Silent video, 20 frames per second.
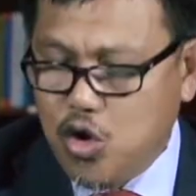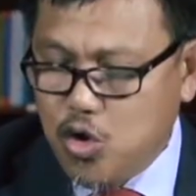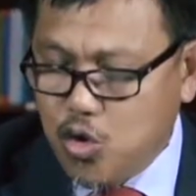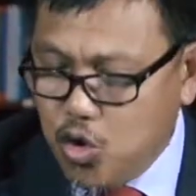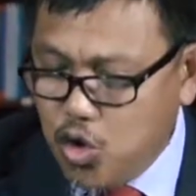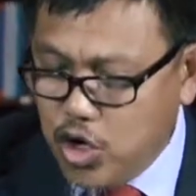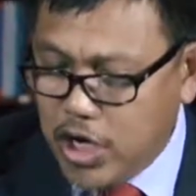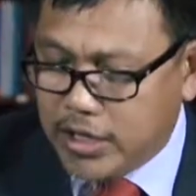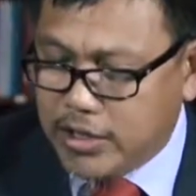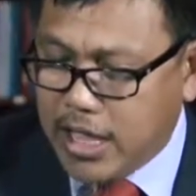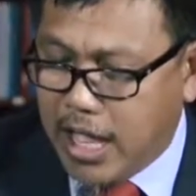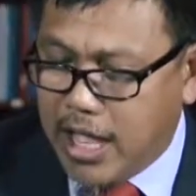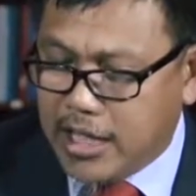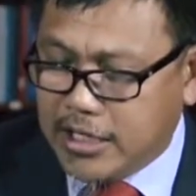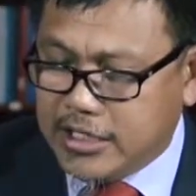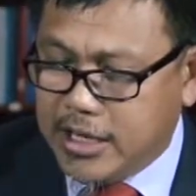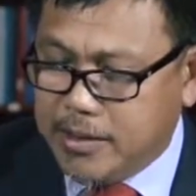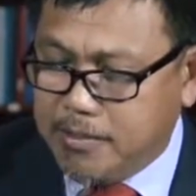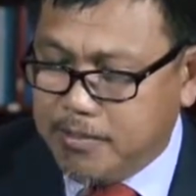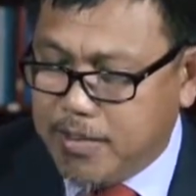Ngunit
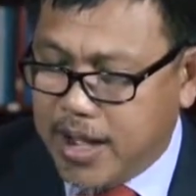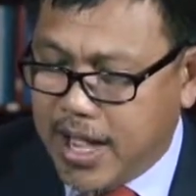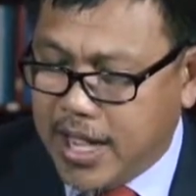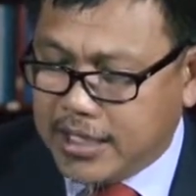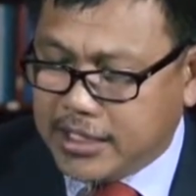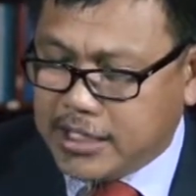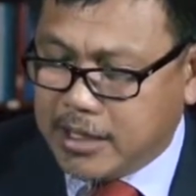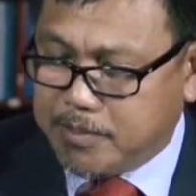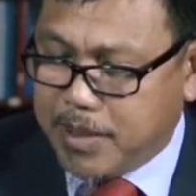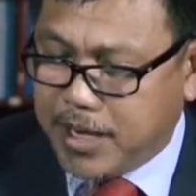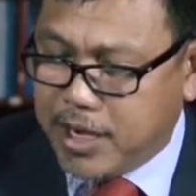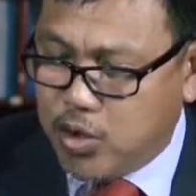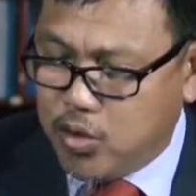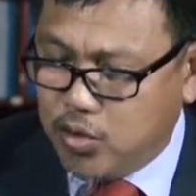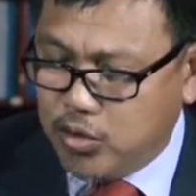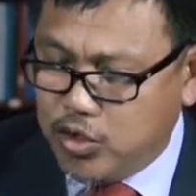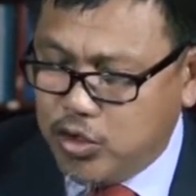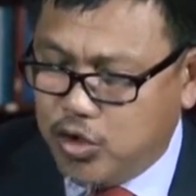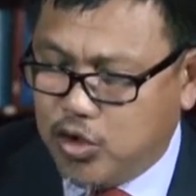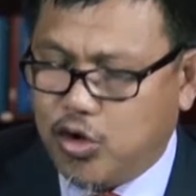ang simbahan sa
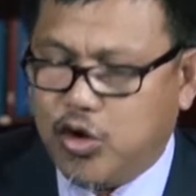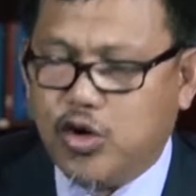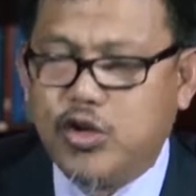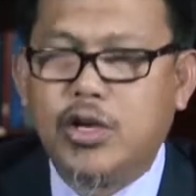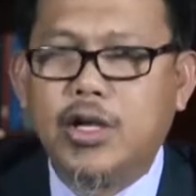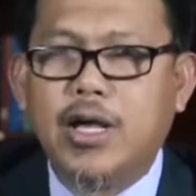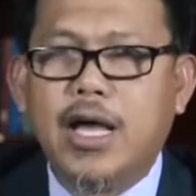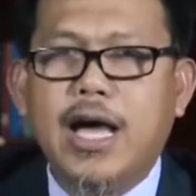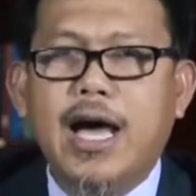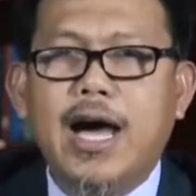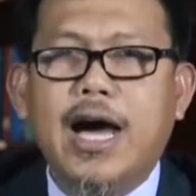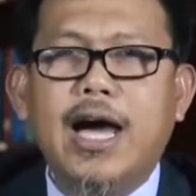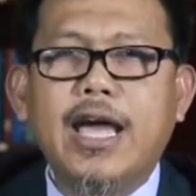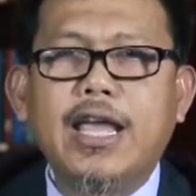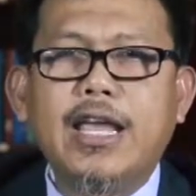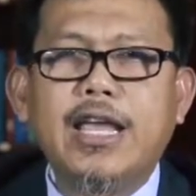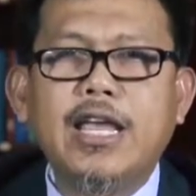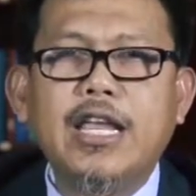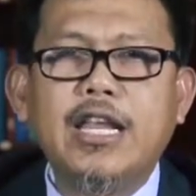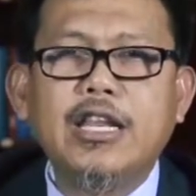panahong yun
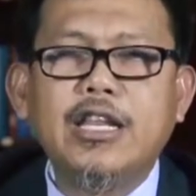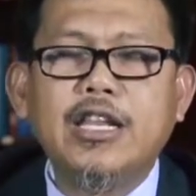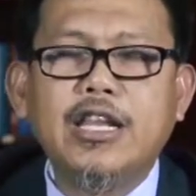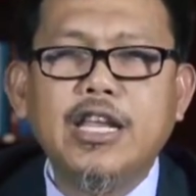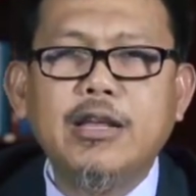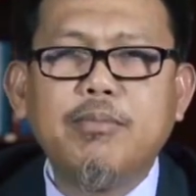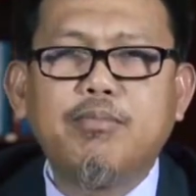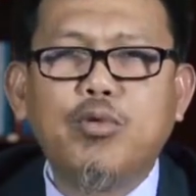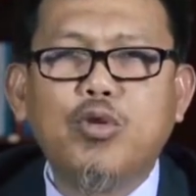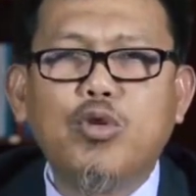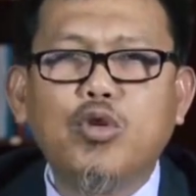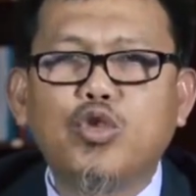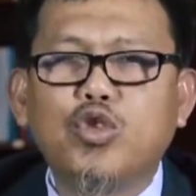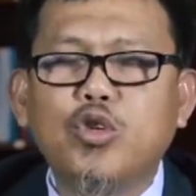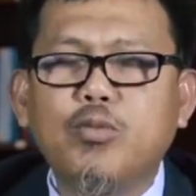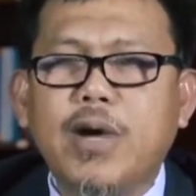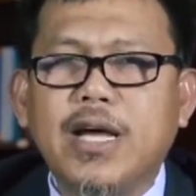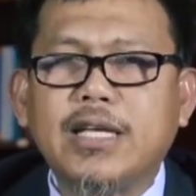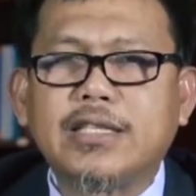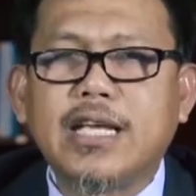ay hindi po
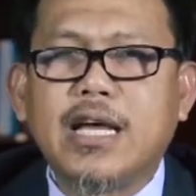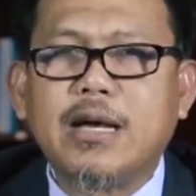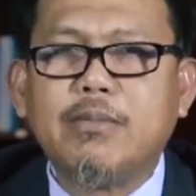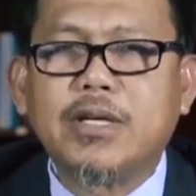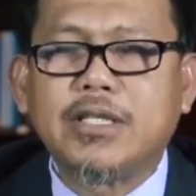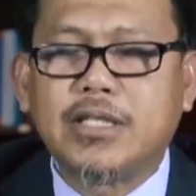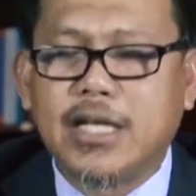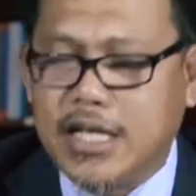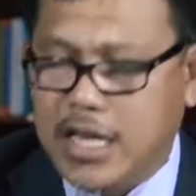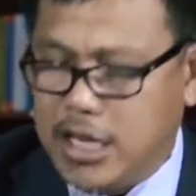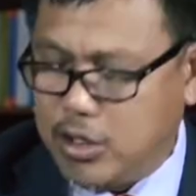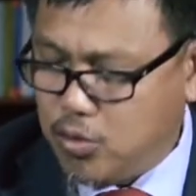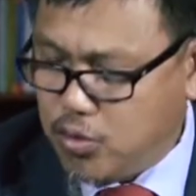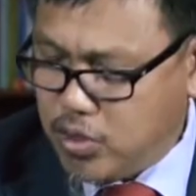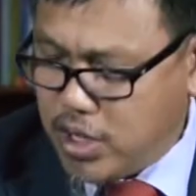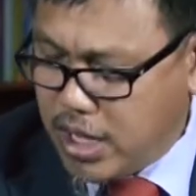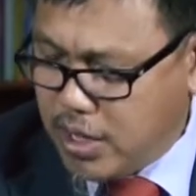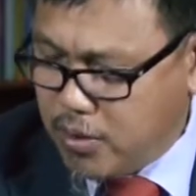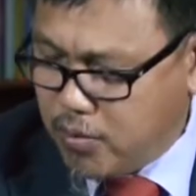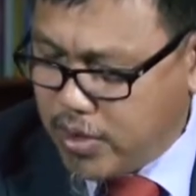sumasama sa
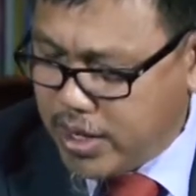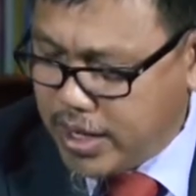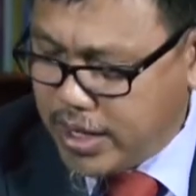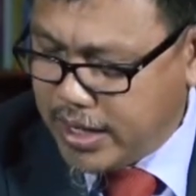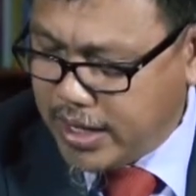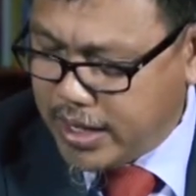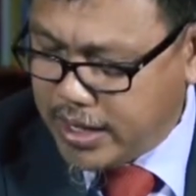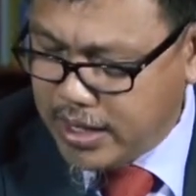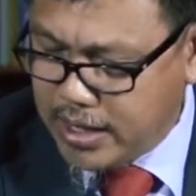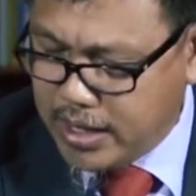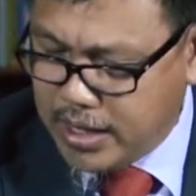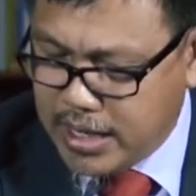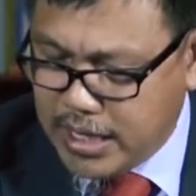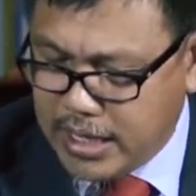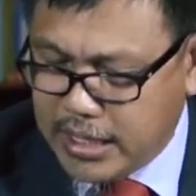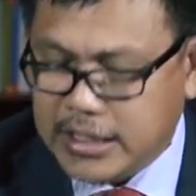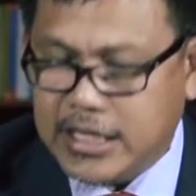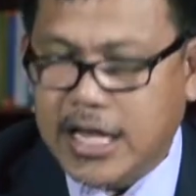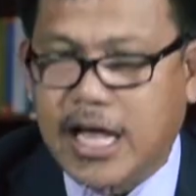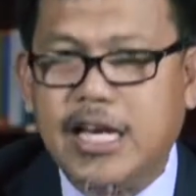ganitong gawain.
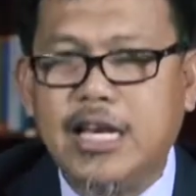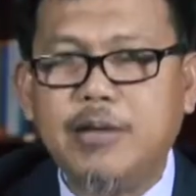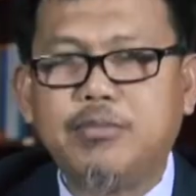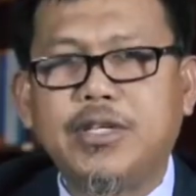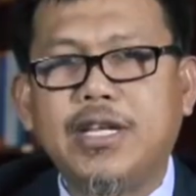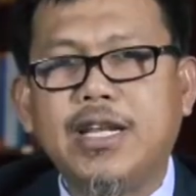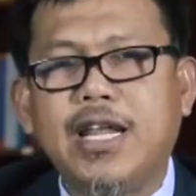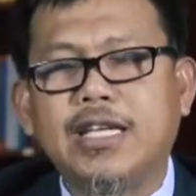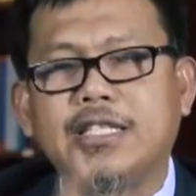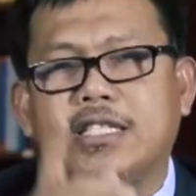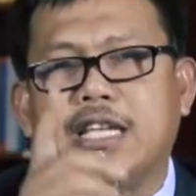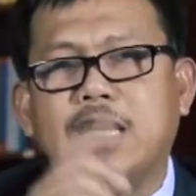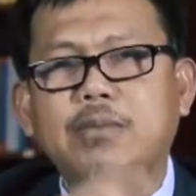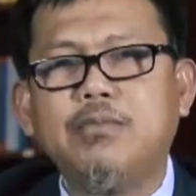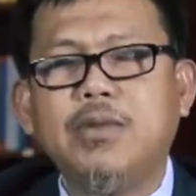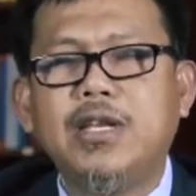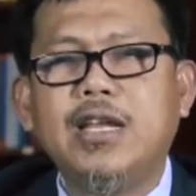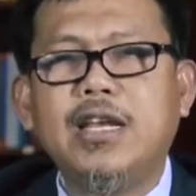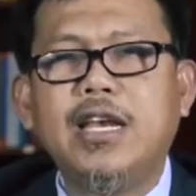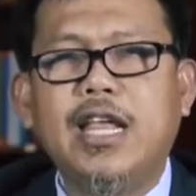Sa halip
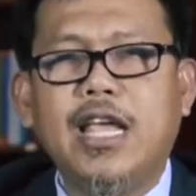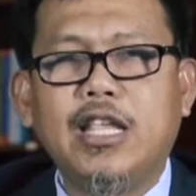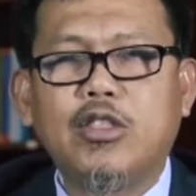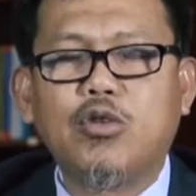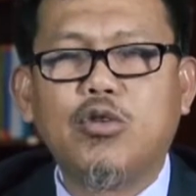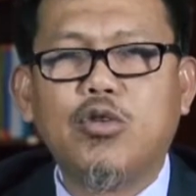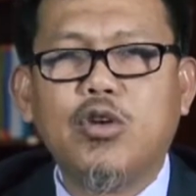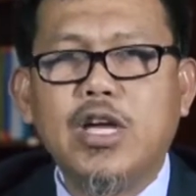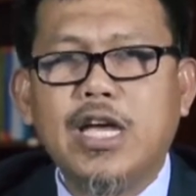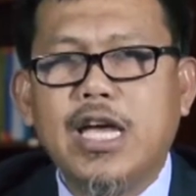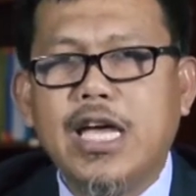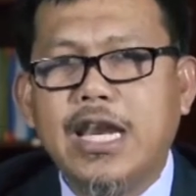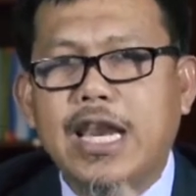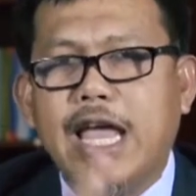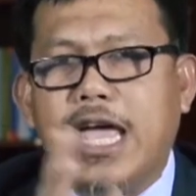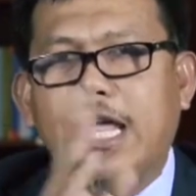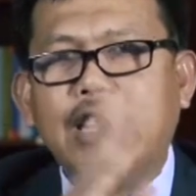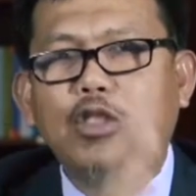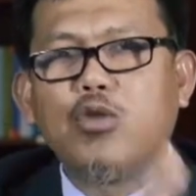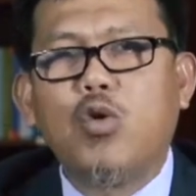sinasabi nila ito
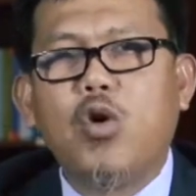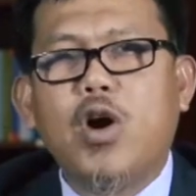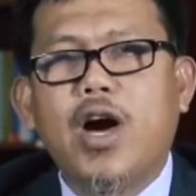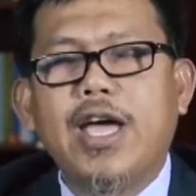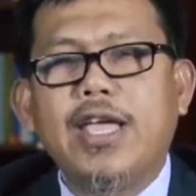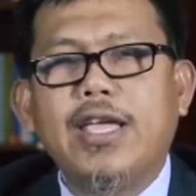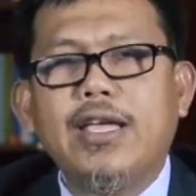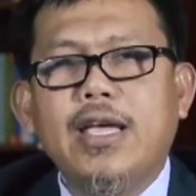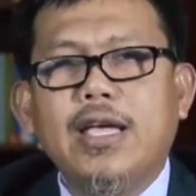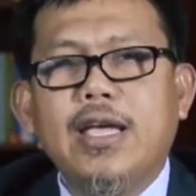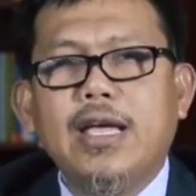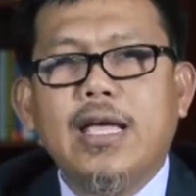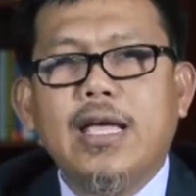na ito ay